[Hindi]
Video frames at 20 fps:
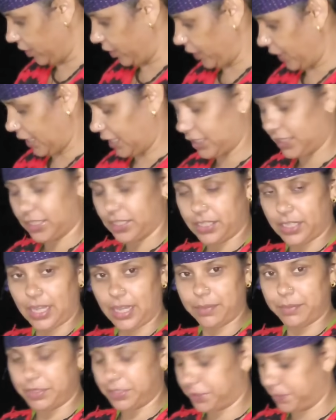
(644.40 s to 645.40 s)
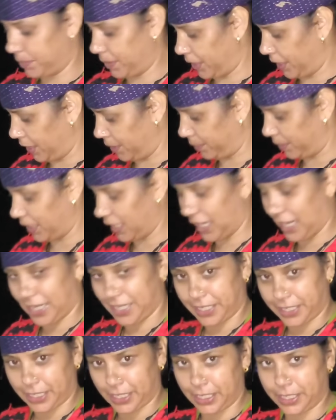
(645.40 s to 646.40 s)
और अब इसमें हम
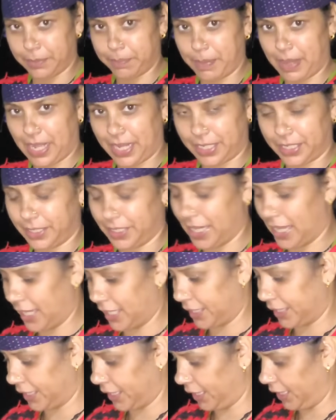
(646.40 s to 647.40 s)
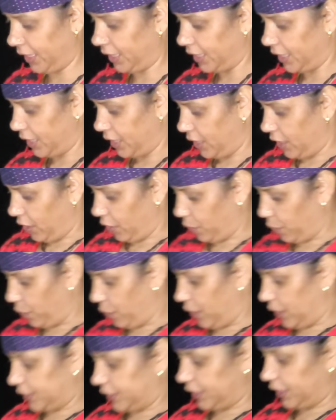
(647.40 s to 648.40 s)
गलाने के लिए पानी डालेंगे वो
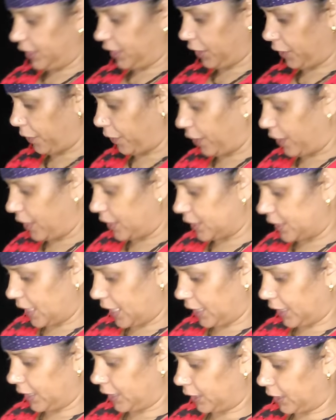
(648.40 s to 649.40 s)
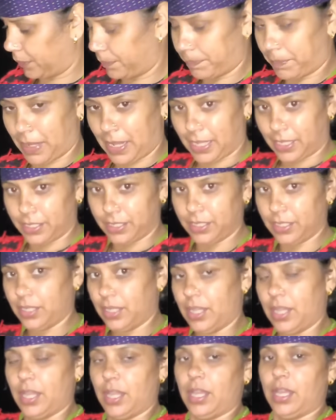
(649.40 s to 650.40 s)
अच्छी तरह गल जाएंगे तब पाँव
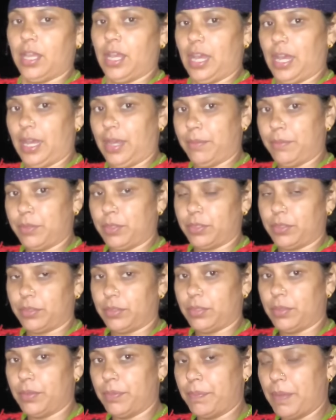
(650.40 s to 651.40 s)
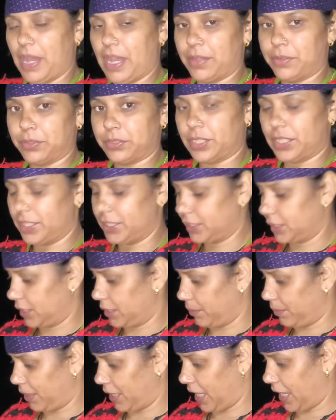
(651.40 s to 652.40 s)
हम पाँव से
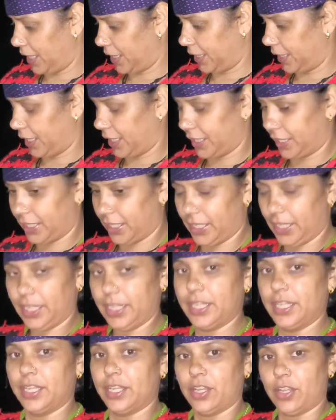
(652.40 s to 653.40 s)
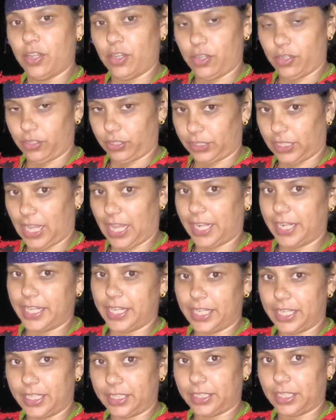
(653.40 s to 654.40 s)
इसकी मनाई करेंगे और दाने
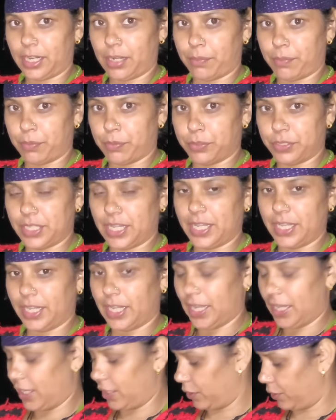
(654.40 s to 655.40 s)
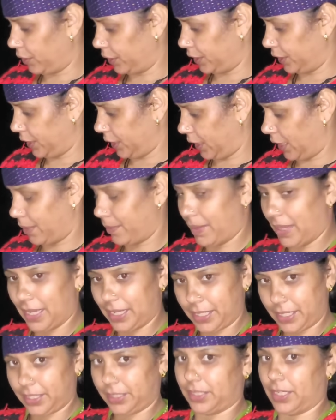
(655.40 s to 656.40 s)
एक तरफ हो जाएगा और ये
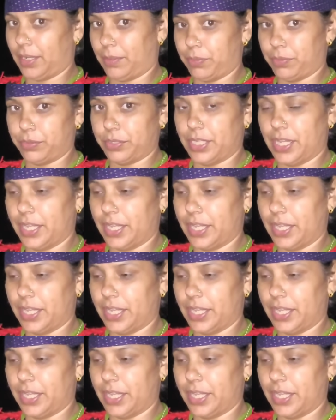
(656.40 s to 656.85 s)
कबाब एक तरफ हो